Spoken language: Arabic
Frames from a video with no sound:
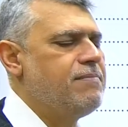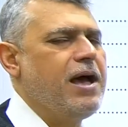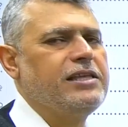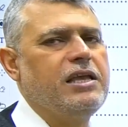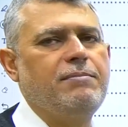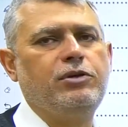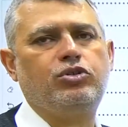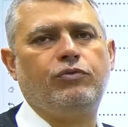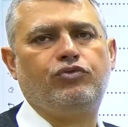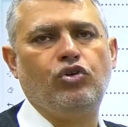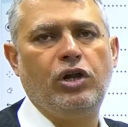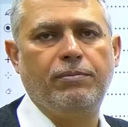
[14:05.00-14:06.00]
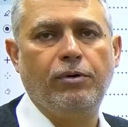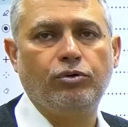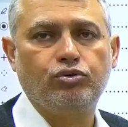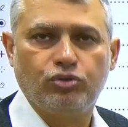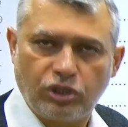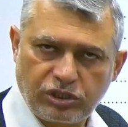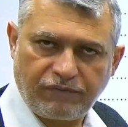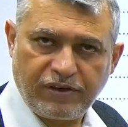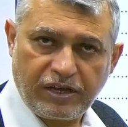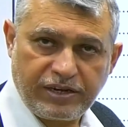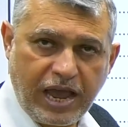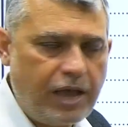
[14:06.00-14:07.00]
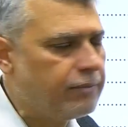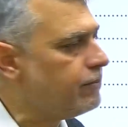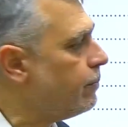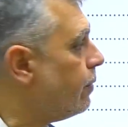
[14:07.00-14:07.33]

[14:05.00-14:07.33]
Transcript: بعدين بنشوف شو اللي موجود اتفقنا